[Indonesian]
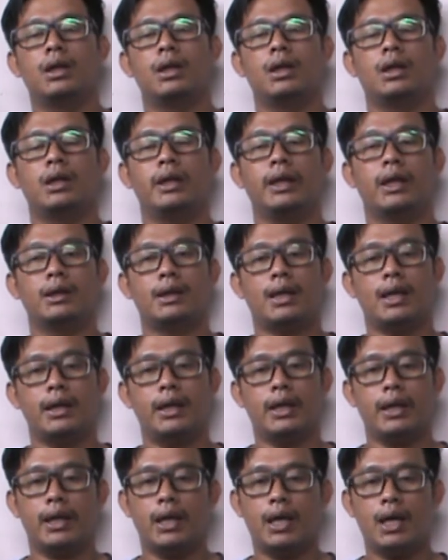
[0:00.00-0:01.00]
uh, yang
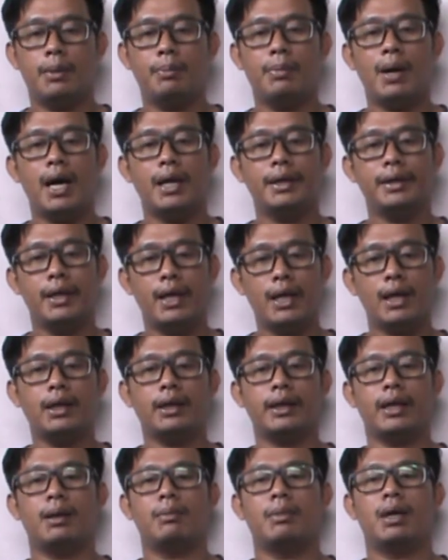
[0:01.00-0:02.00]
terakhir ya banyak
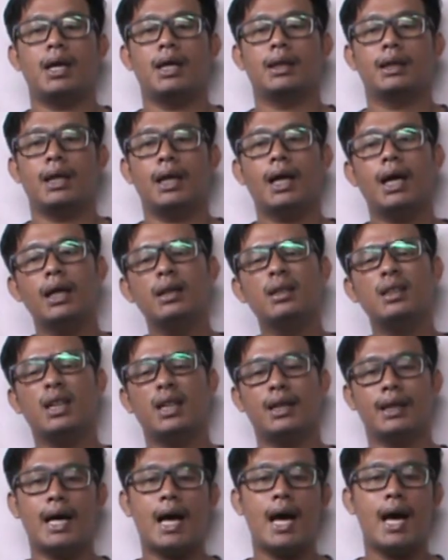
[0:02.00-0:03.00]
yang mengatakan
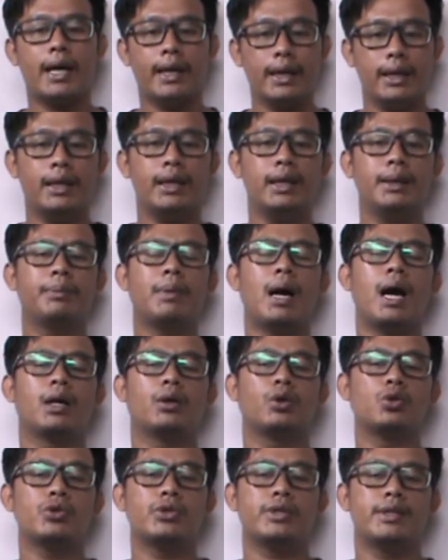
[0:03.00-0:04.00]
kenari
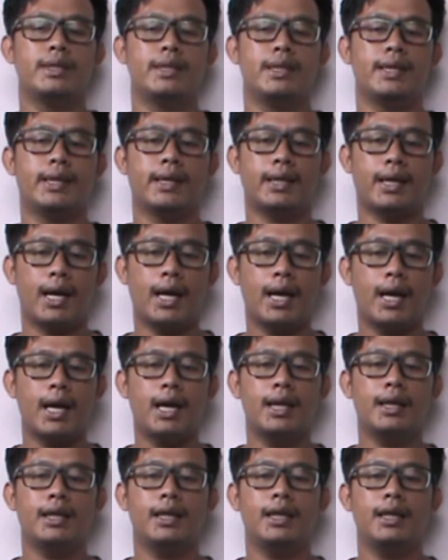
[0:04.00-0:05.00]
bagus
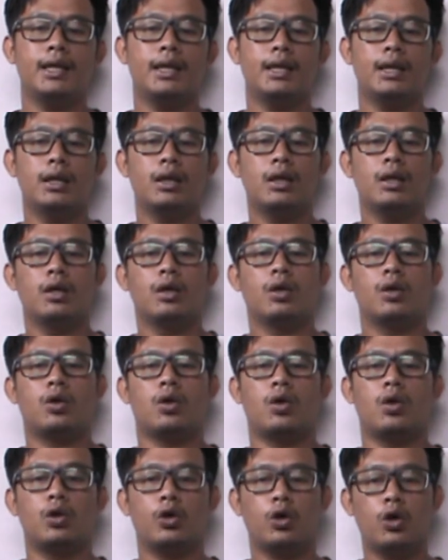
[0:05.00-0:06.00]
jika di
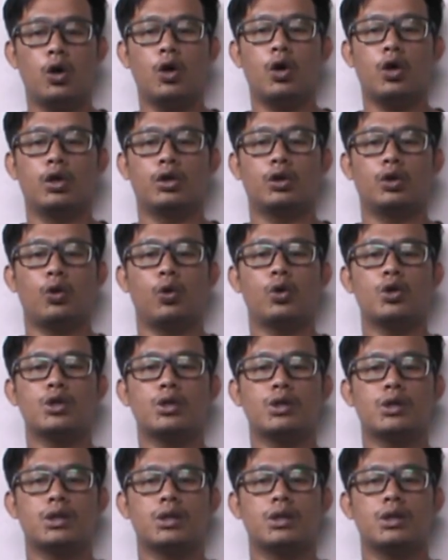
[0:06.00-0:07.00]
kerondong
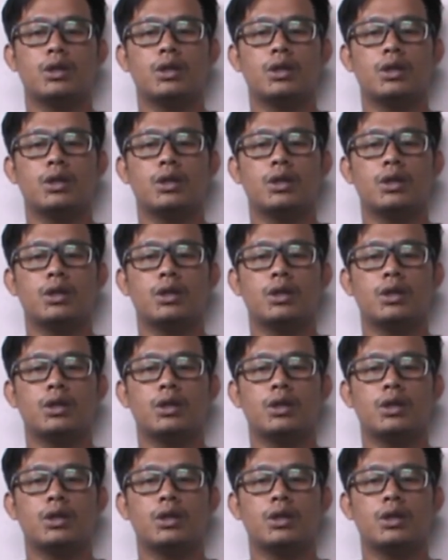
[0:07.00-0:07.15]
terus